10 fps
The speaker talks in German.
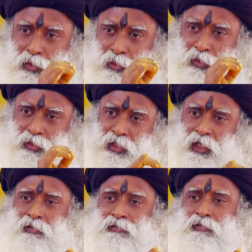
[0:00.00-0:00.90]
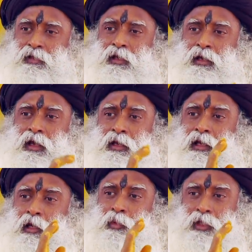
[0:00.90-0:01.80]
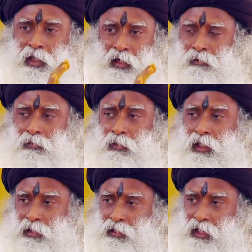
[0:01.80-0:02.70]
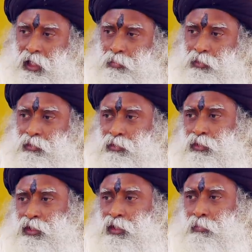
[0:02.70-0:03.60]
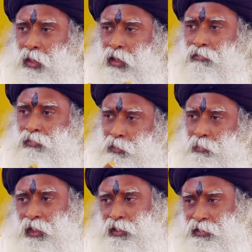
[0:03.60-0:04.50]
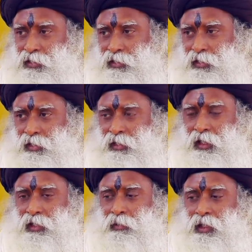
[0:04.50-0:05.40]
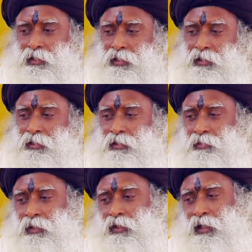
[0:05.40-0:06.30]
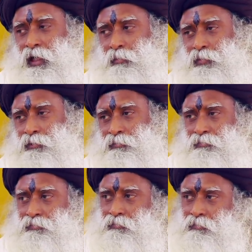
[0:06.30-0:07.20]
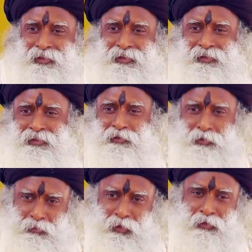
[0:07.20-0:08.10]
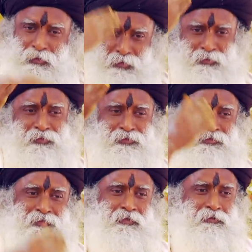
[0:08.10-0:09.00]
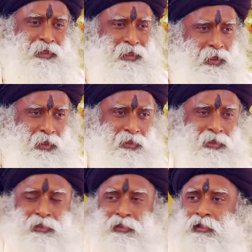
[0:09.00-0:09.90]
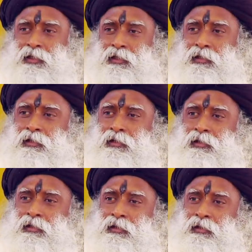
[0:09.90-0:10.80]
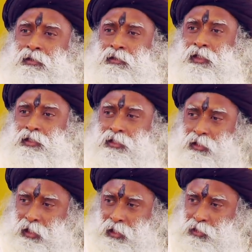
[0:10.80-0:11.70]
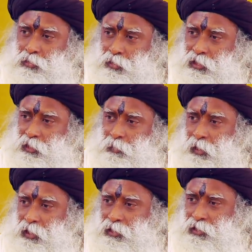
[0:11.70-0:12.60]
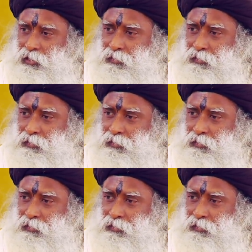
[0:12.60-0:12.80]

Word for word: und es wird da sein. Um das zu erreichen, brauchst du einen kraftvollen Raum, sonst werden solche Dinge nicht passieren. Morgen, wenn wir nicht hier sind, muss es immer noch einen Raum geben, der Yoga lehrt.